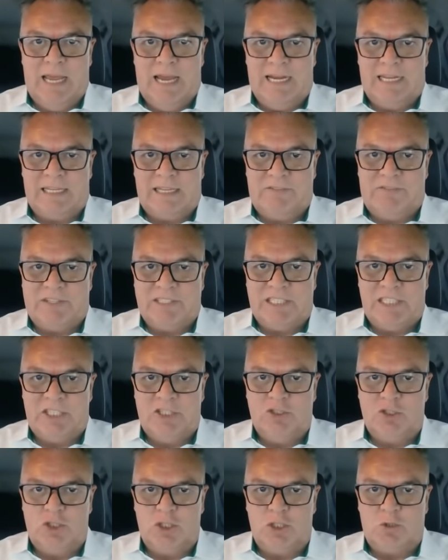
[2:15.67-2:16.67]
ela está
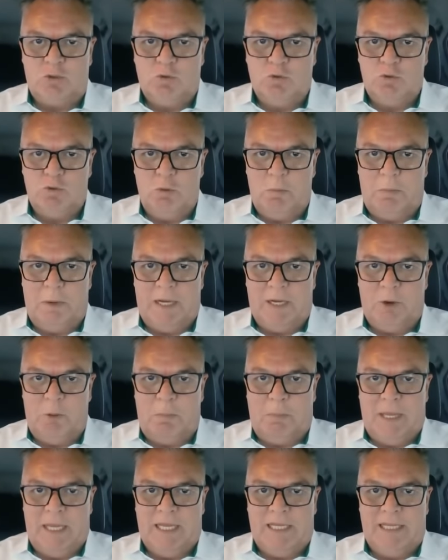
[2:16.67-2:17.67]
fazendo de tudo para não
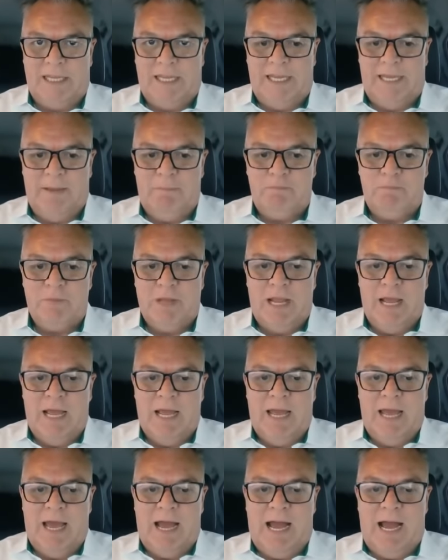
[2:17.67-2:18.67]
perder
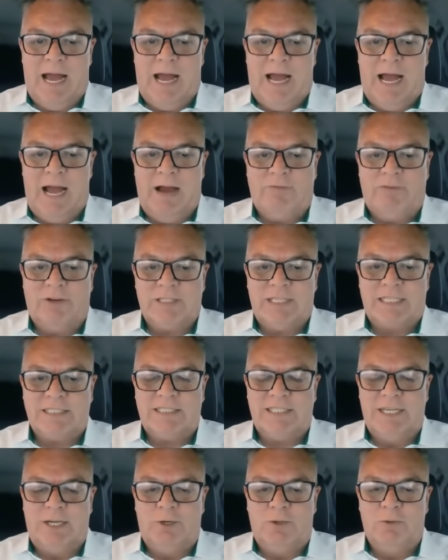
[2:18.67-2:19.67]
a, a,
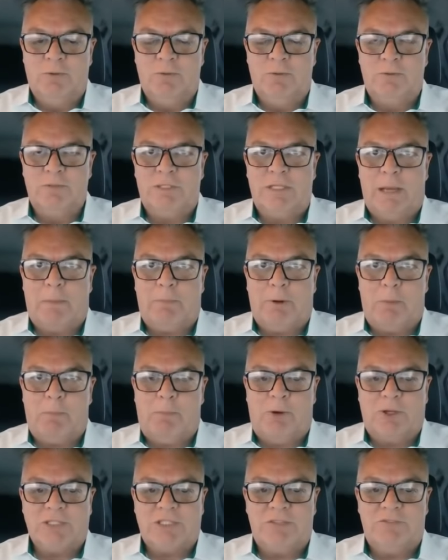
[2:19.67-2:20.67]
votação da
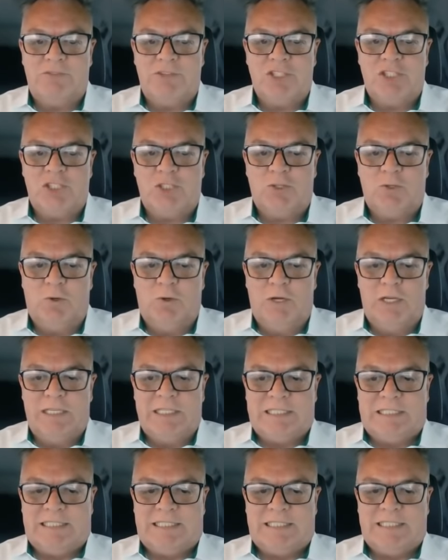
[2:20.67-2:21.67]
proposta
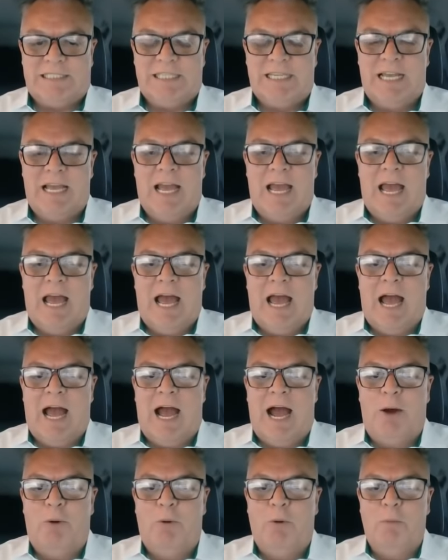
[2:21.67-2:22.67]
22.
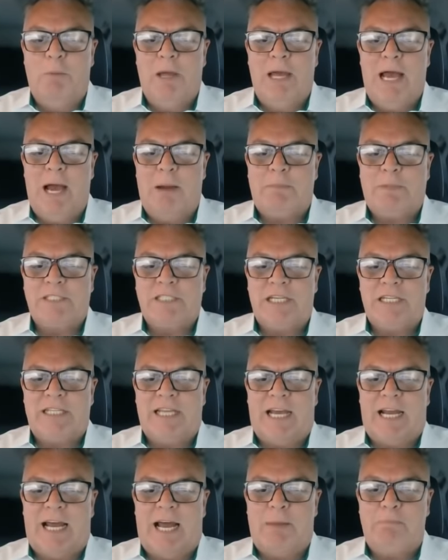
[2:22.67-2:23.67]
A Uber
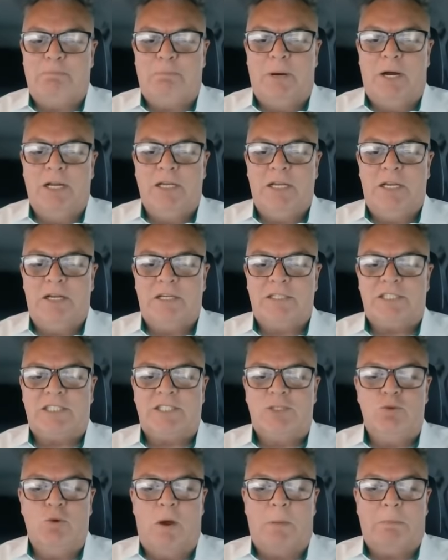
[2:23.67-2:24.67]
apresentará
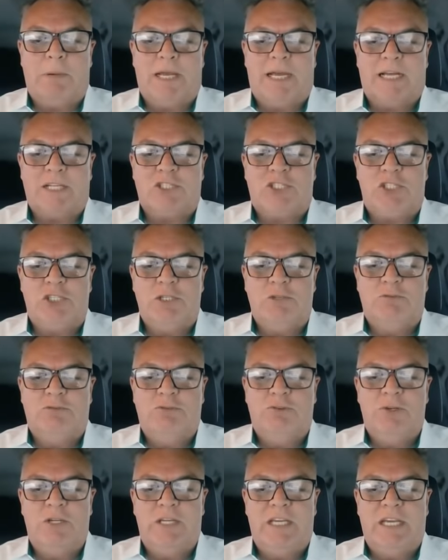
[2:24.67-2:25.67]
banners no
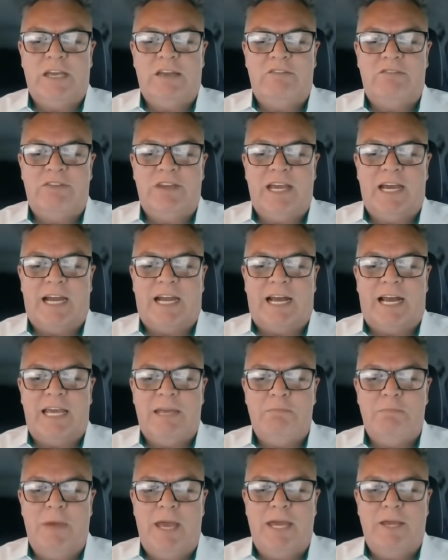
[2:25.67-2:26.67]
aplicativo e enviará
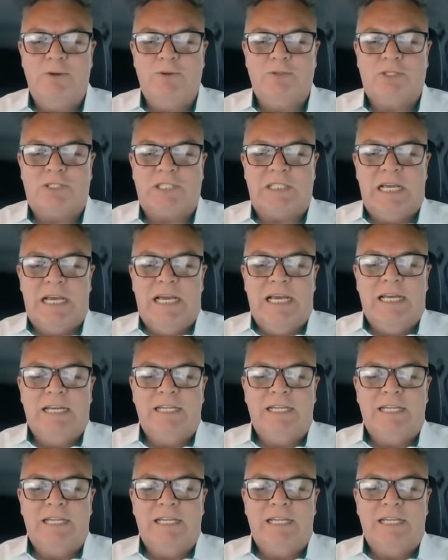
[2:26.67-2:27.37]
e-mails